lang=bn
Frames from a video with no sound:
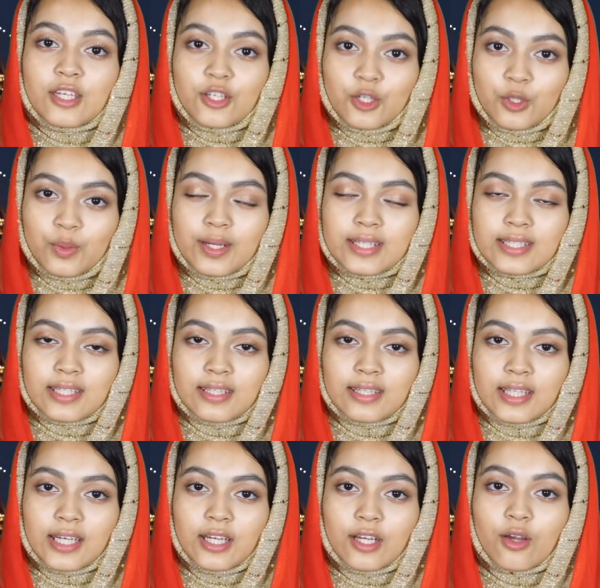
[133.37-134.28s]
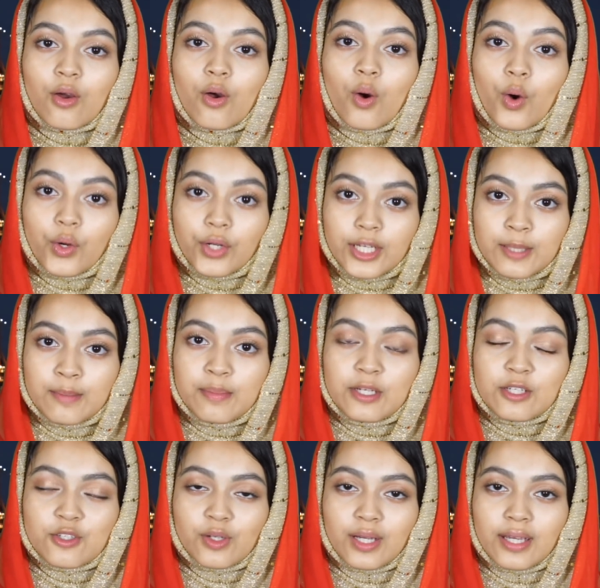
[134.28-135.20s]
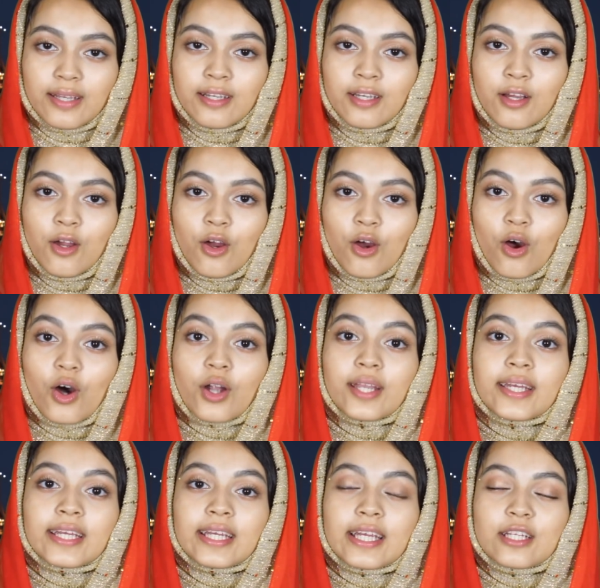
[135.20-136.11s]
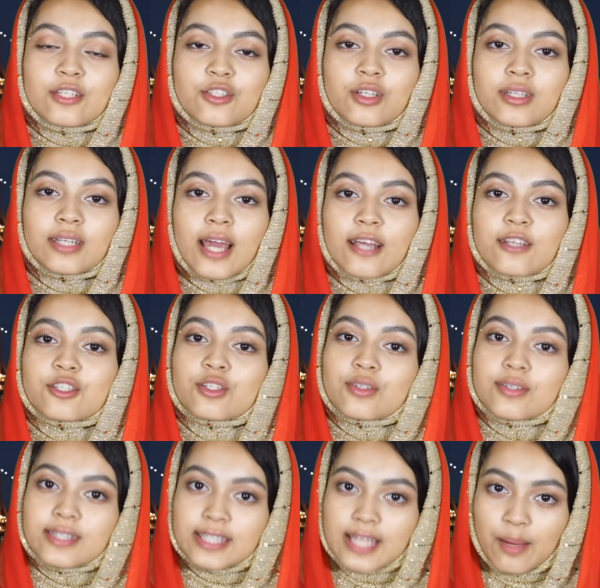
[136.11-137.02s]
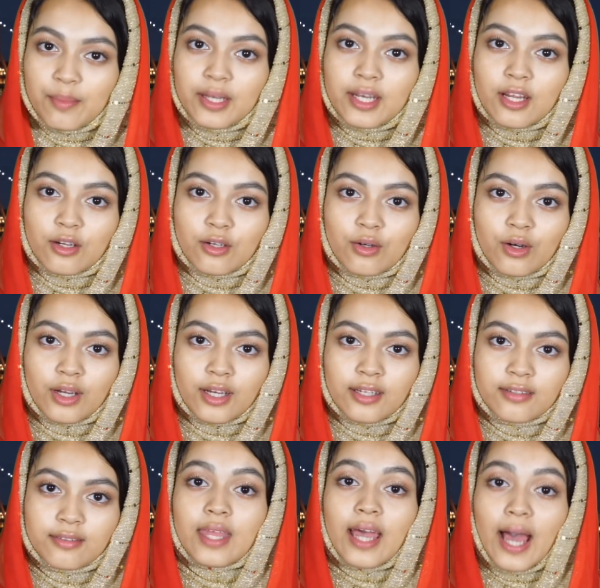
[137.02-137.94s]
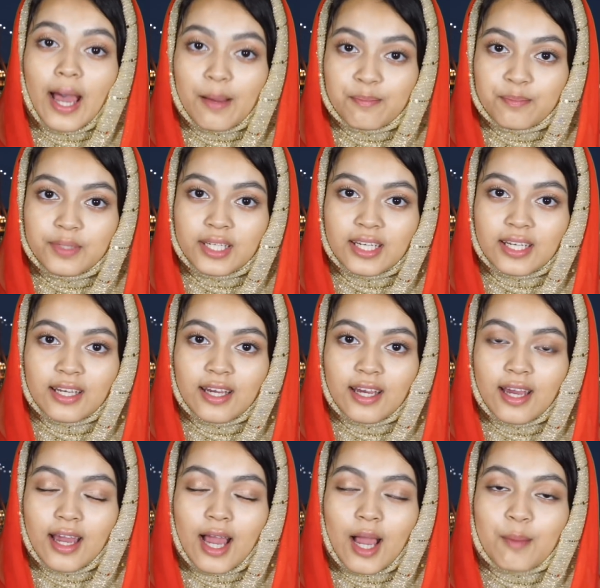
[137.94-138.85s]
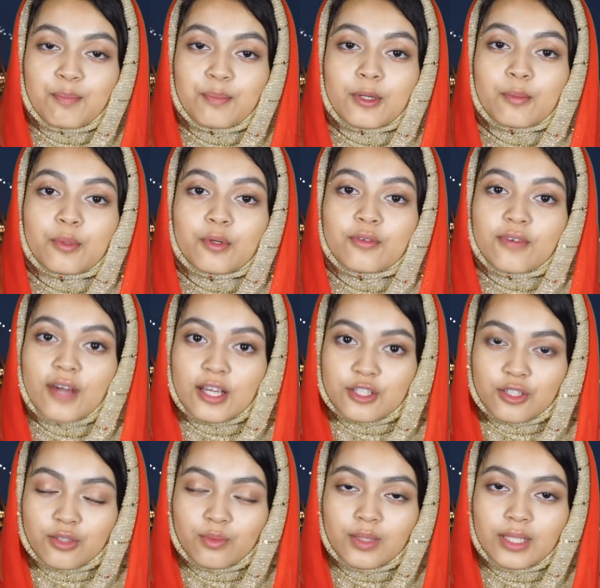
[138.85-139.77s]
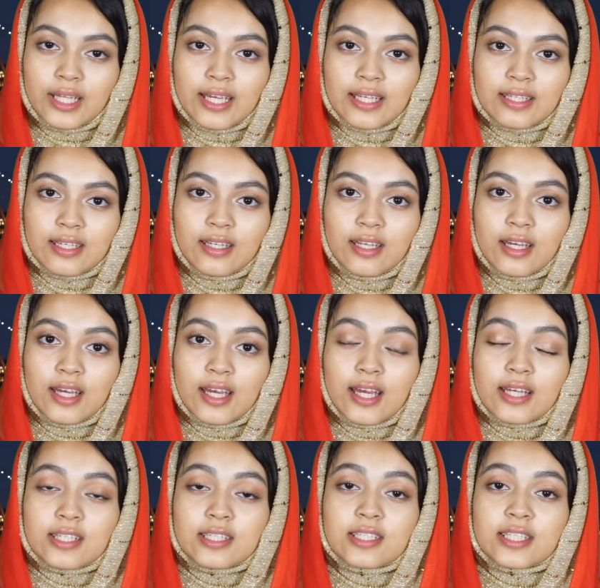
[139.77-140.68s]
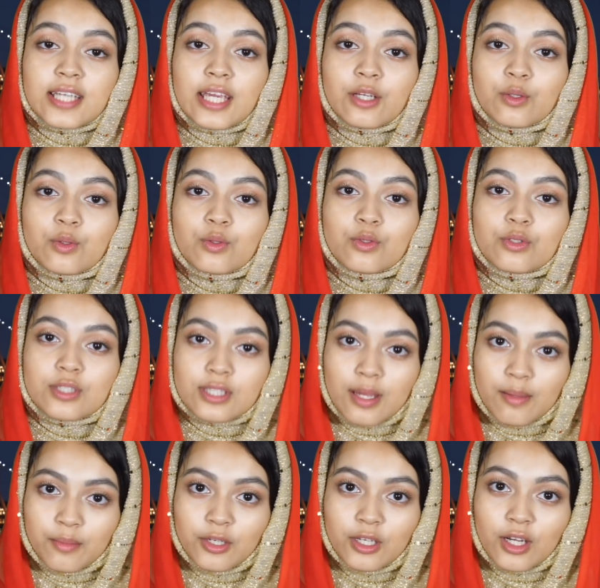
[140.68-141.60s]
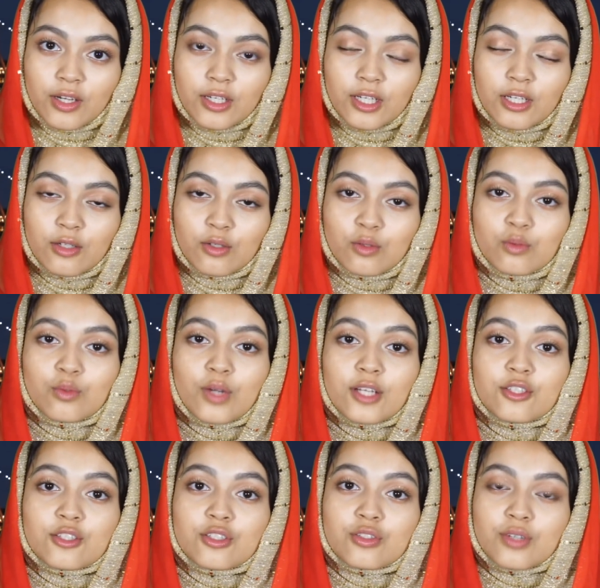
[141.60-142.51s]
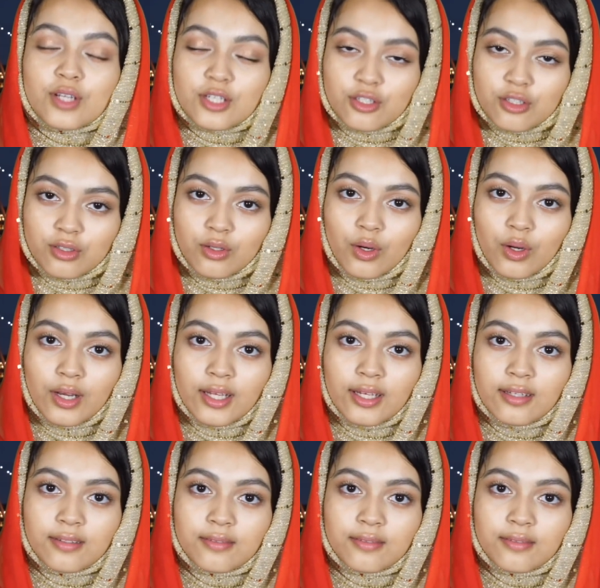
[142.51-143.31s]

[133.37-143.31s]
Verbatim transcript: ইউএসএতে অনেক বিষয়ের অনেক ইন্টারন্যাশনাল সেমিনার হয় আপনি আপনার প্রফেশন রিলেটেড যে কোনো সেমিনারে রেজিস্ট্রেশন করে